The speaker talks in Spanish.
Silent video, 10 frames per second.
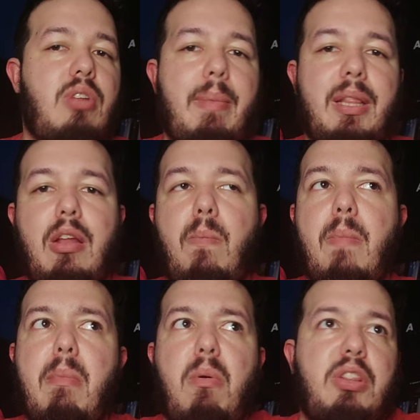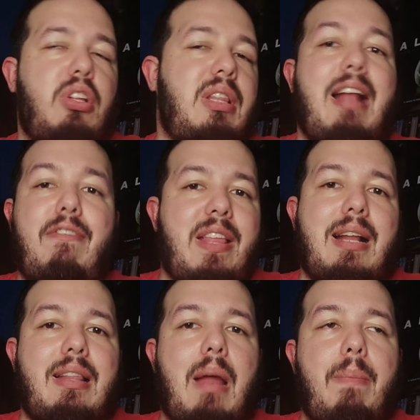Solamente los vemos cuando está al
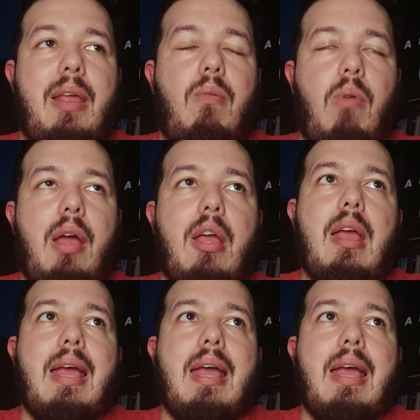final de la película.